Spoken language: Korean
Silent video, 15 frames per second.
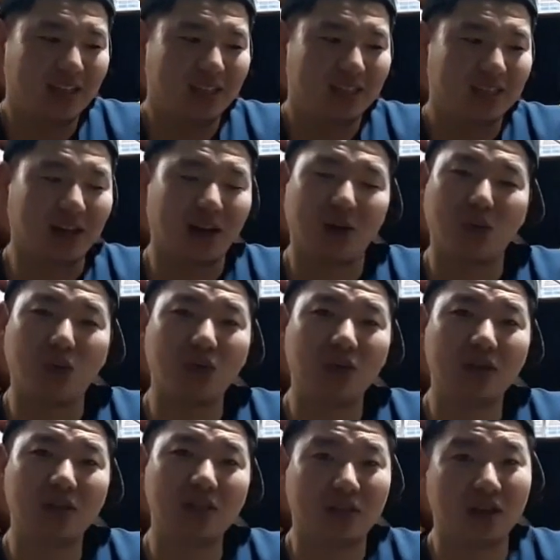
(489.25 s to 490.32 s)
자,
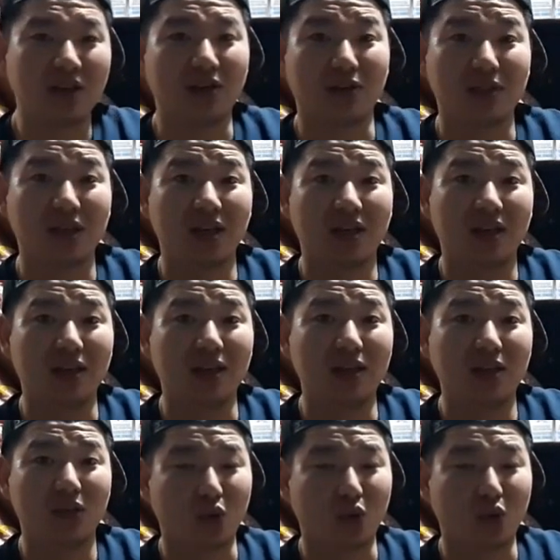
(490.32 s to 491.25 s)
오늘 제 영상이